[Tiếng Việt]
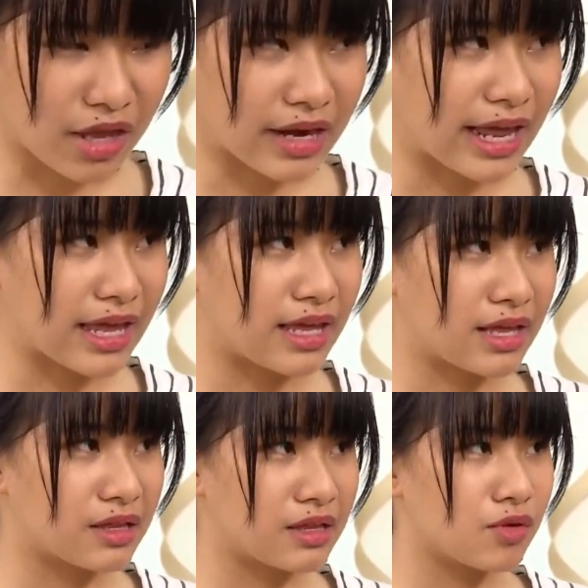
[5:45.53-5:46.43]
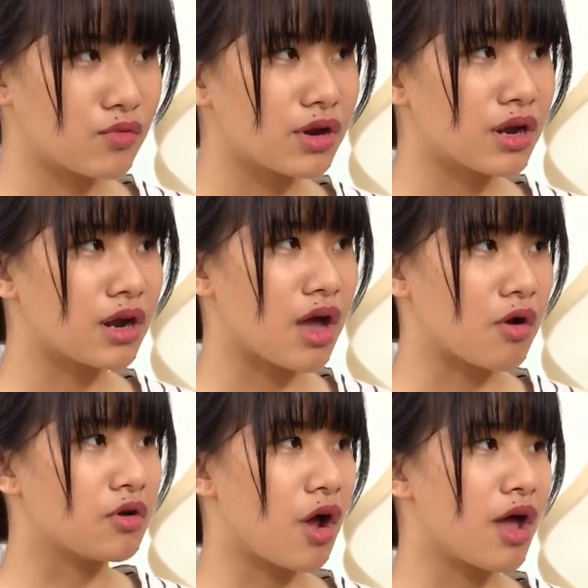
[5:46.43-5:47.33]
chuyện này chú nên
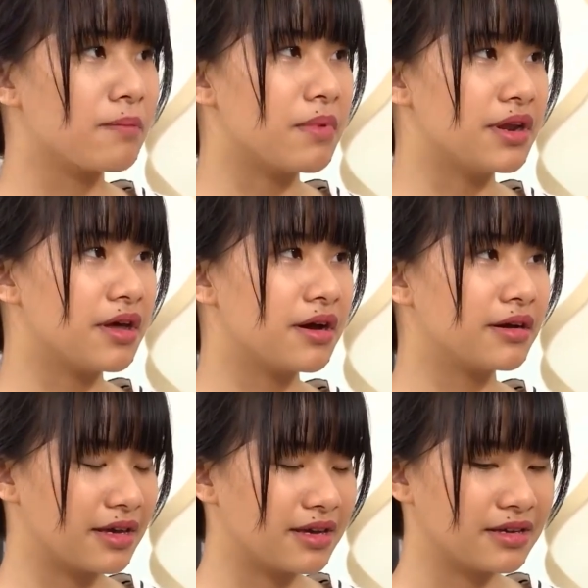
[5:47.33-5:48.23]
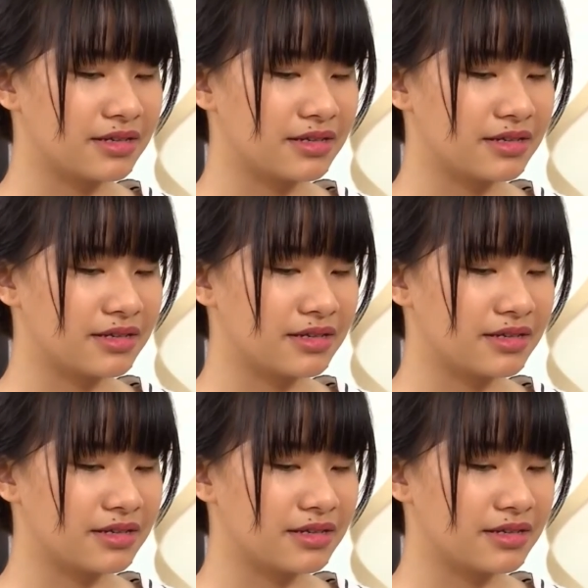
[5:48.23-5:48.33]
hỏi rõ em bình hơn